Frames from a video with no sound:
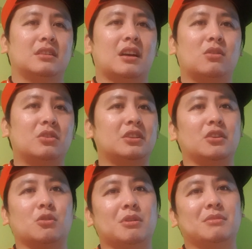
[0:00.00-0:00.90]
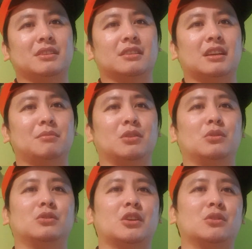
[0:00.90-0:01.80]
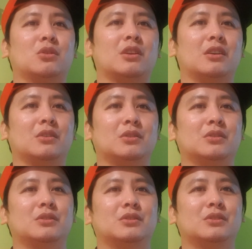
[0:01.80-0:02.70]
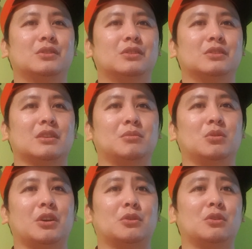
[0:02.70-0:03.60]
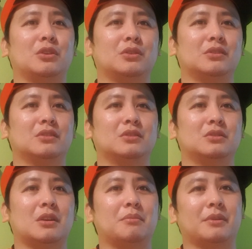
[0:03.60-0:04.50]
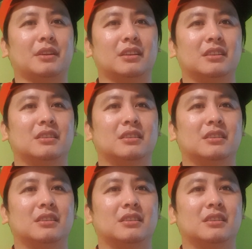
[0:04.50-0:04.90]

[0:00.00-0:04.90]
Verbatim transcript: Ako hindi ko pa masasabing kontento na sa buhay ko ngayon. Siyempre,